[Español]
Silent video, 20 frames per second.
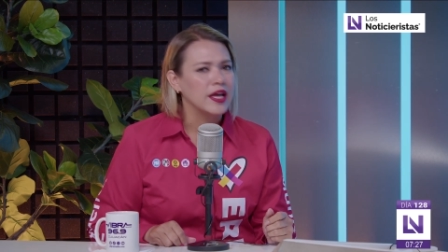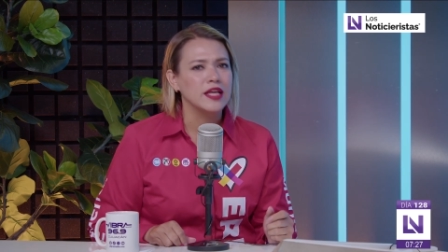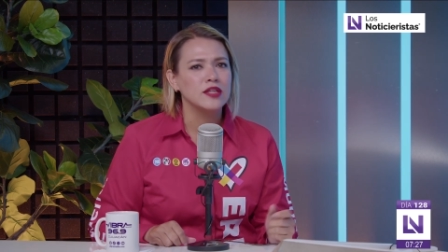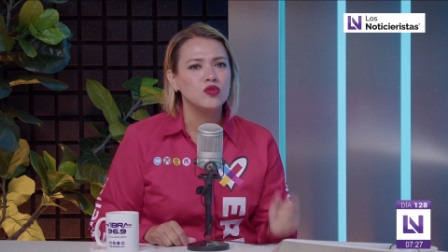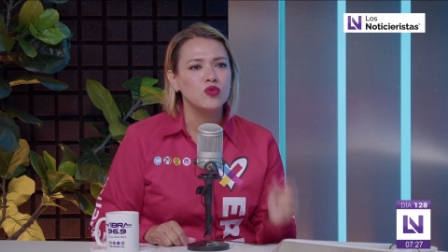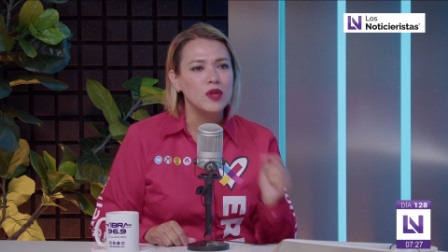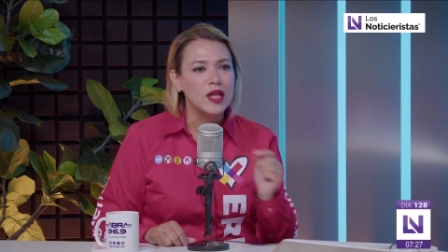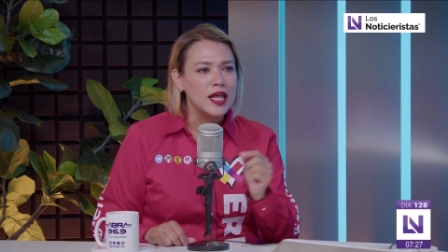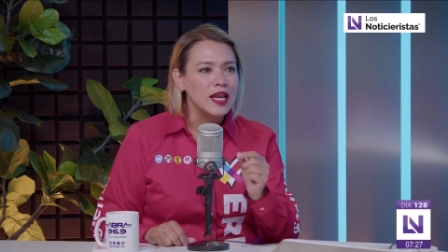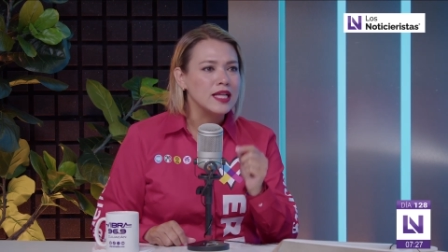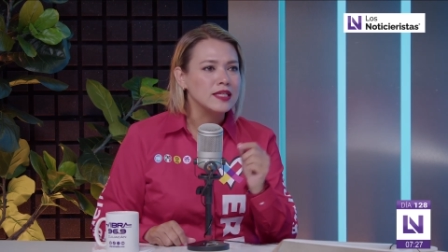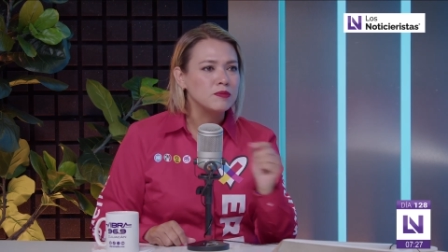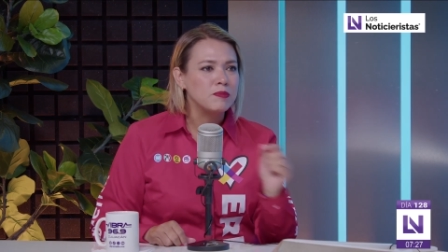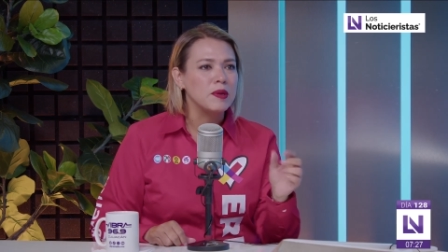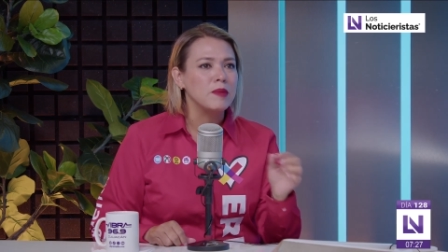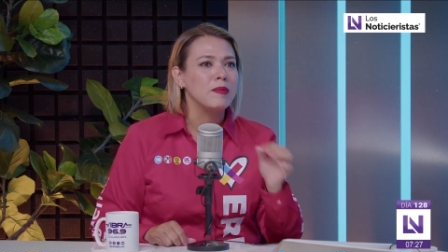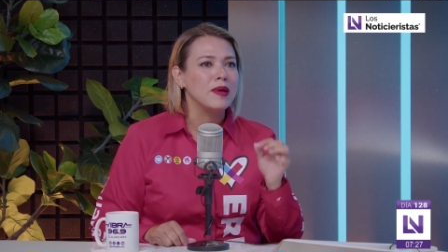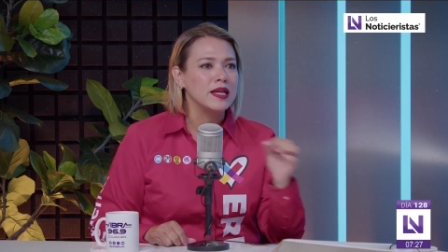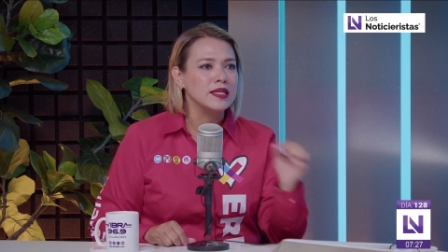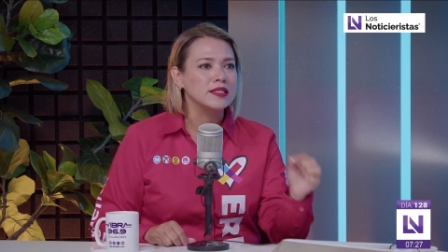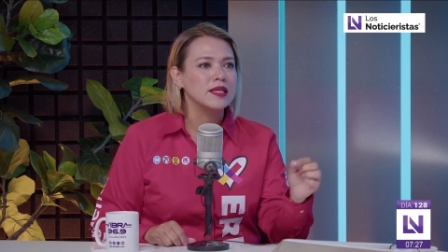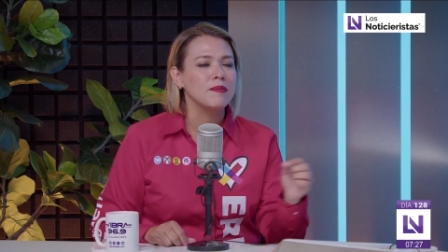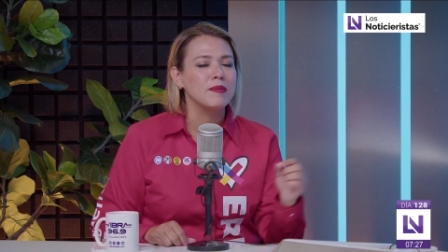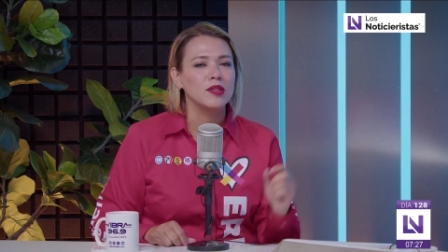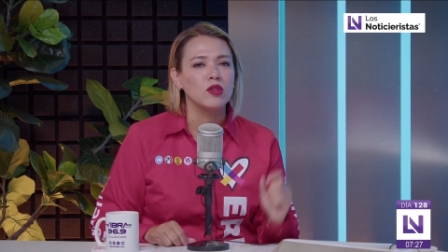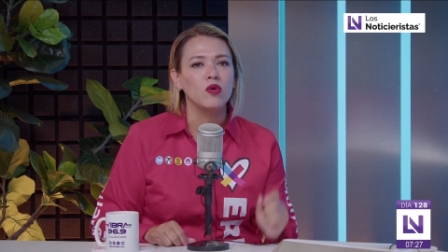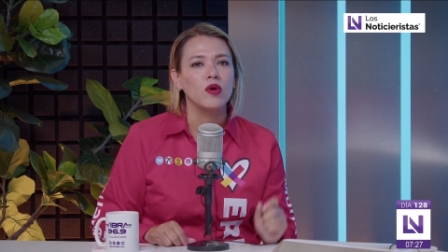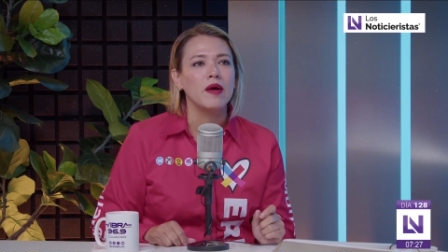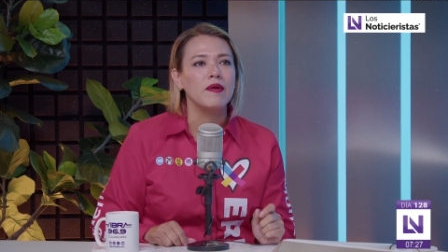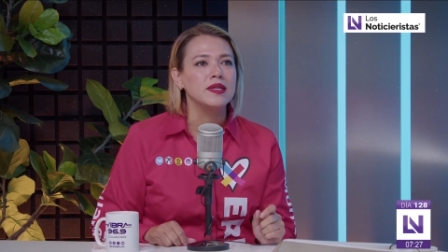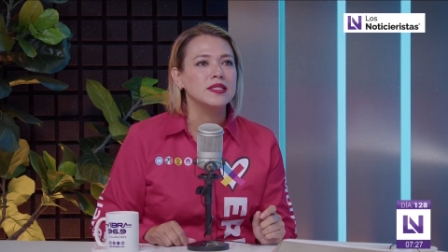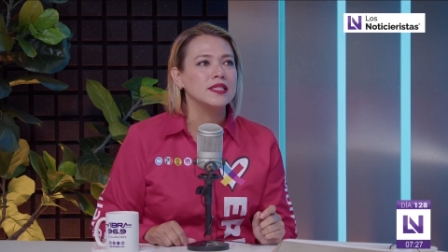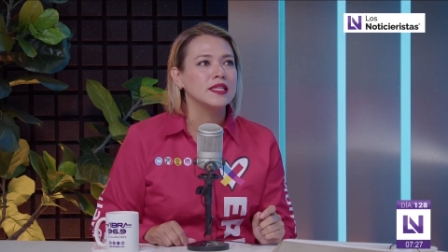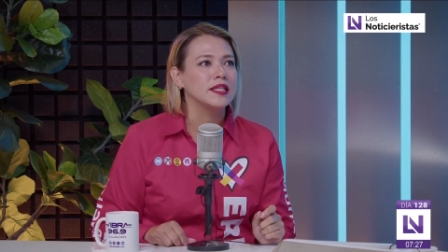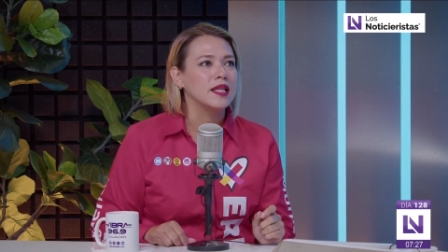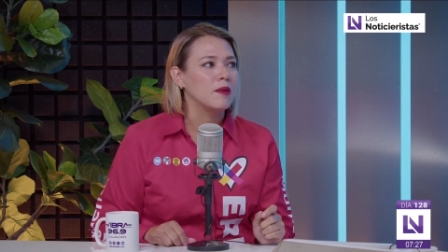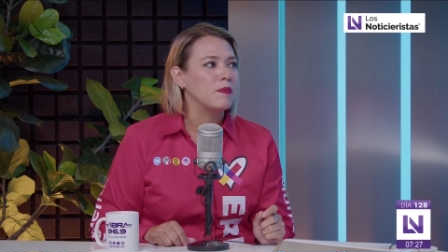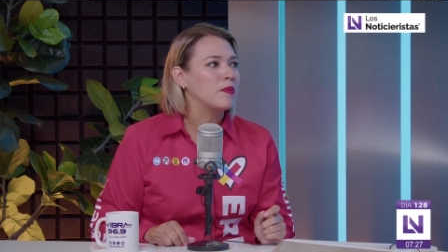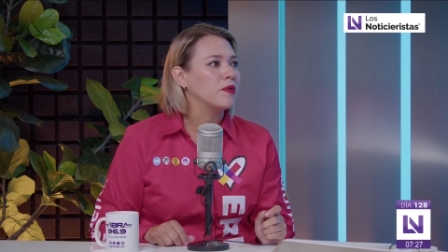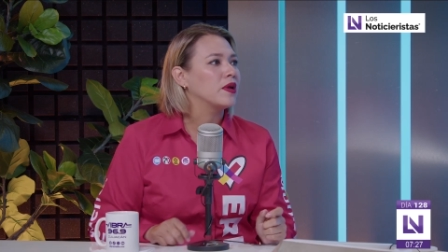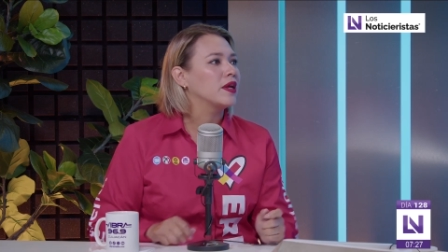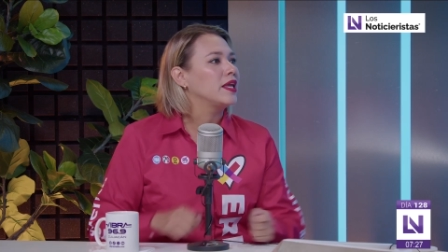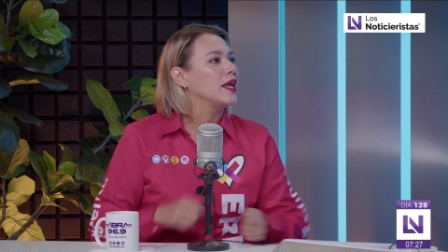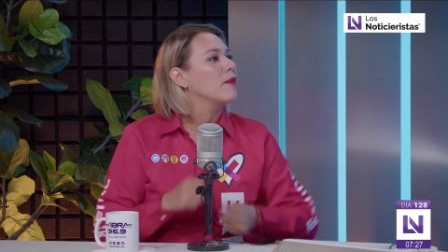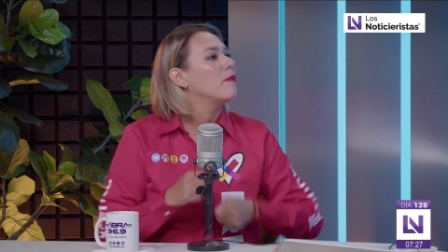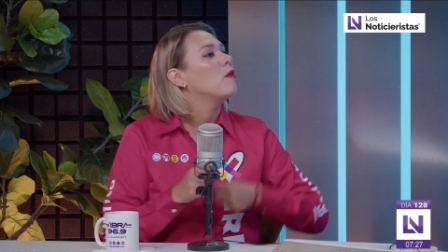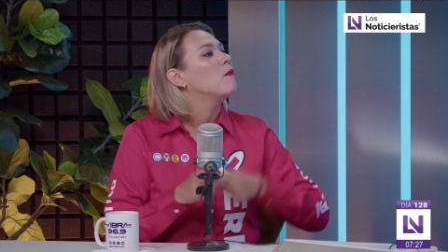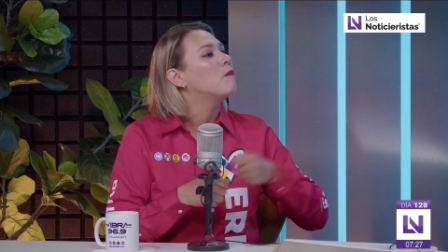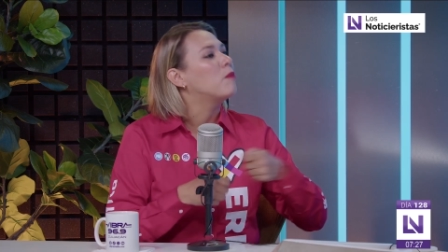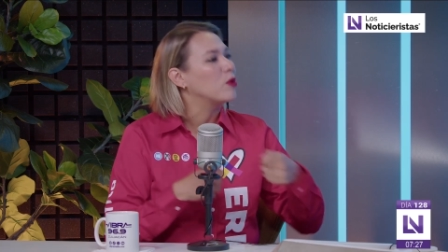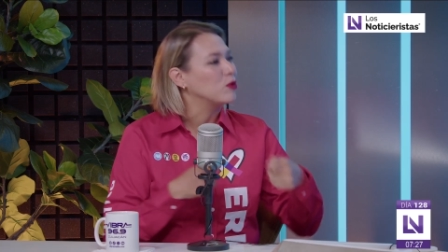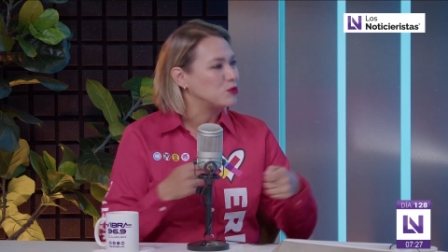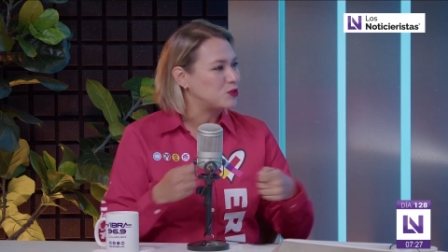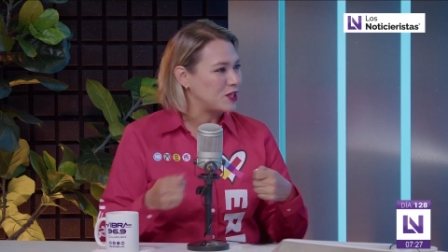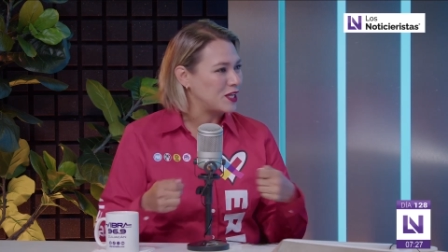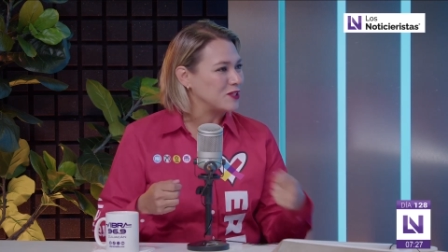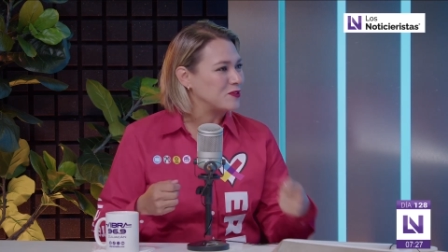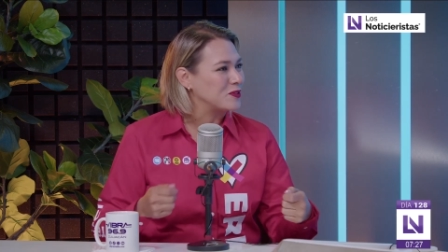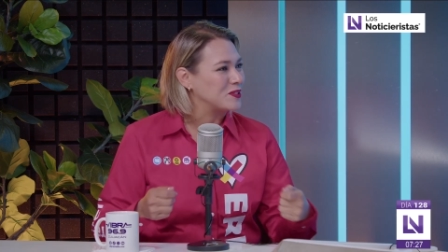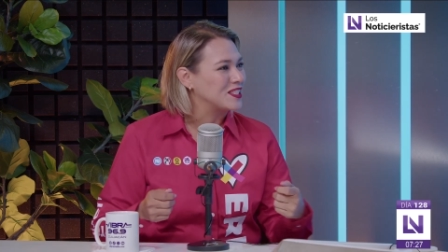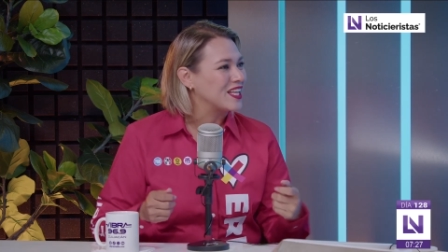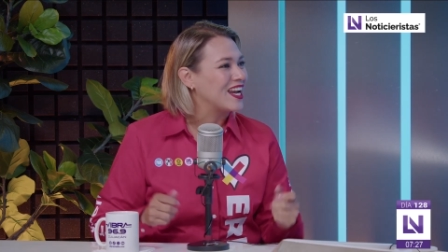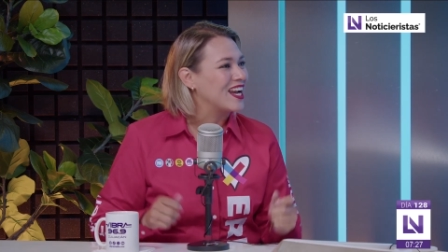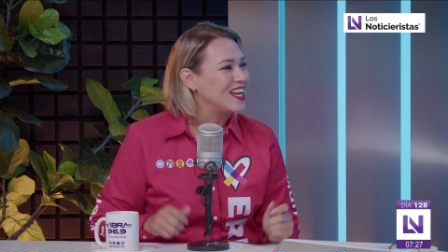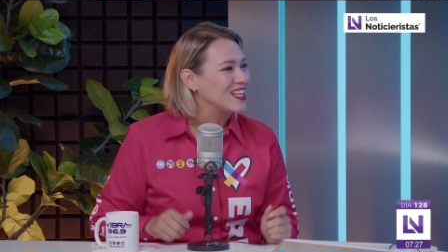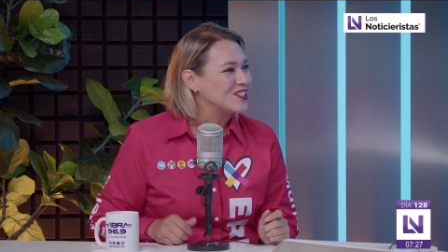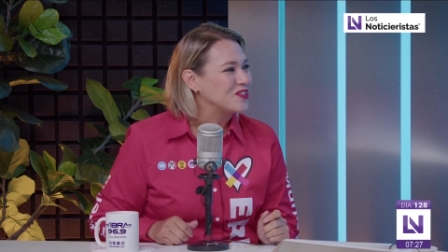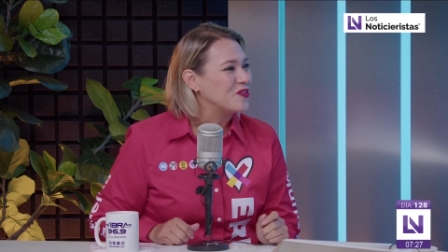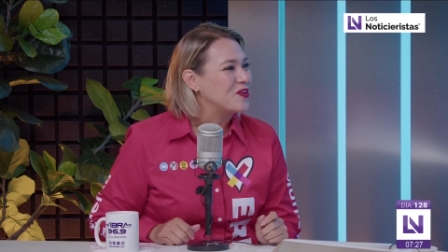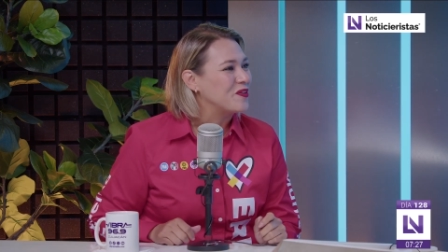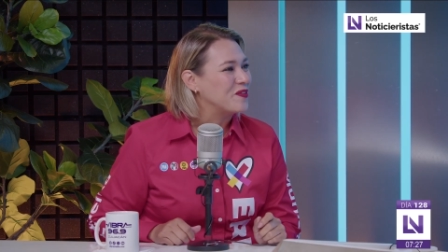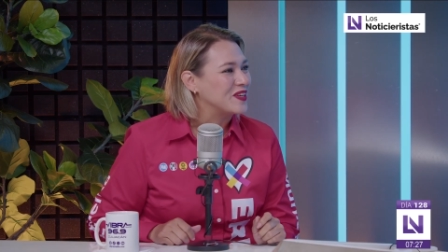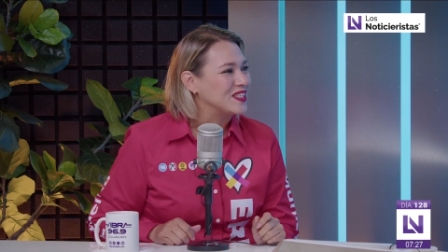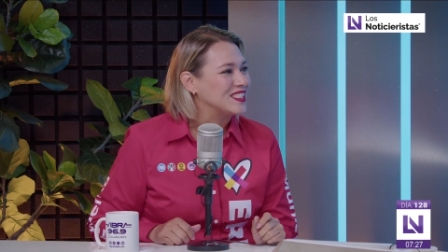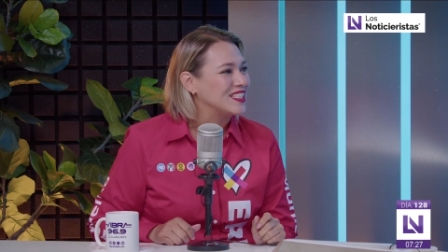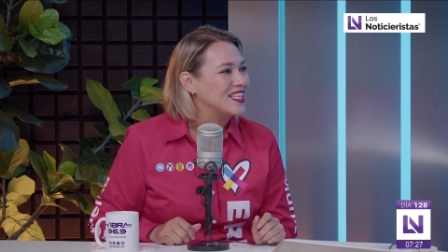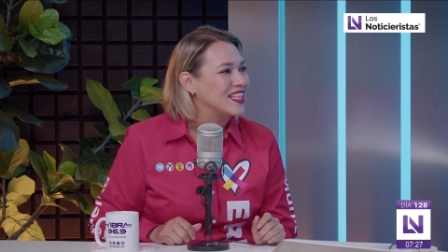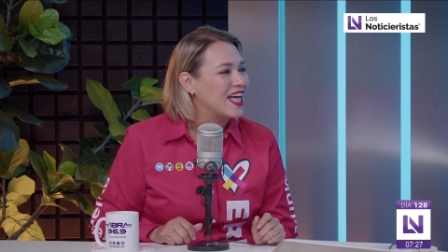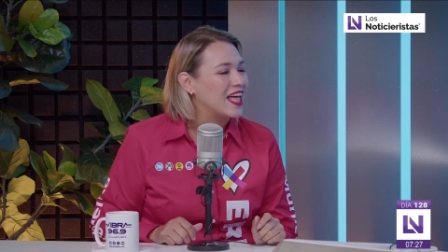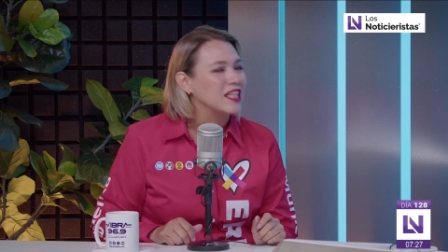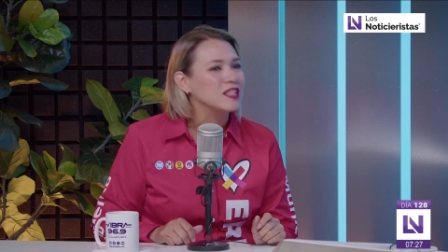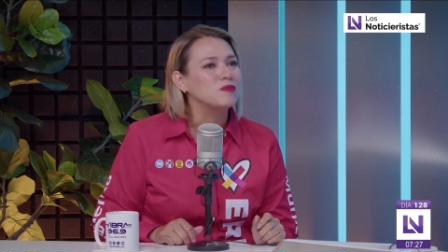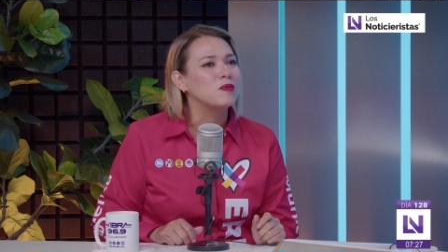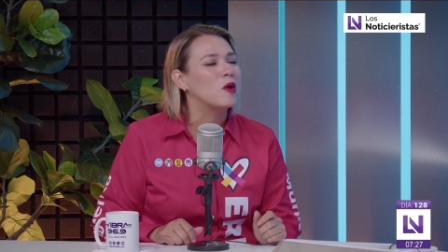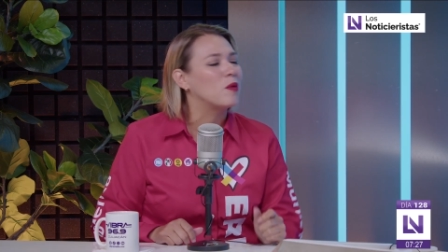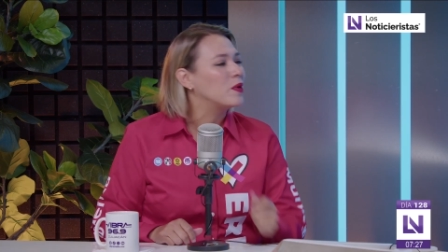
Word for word: que es una de las primeras que me toca visitar porque lleva un proceso estar en las universidades,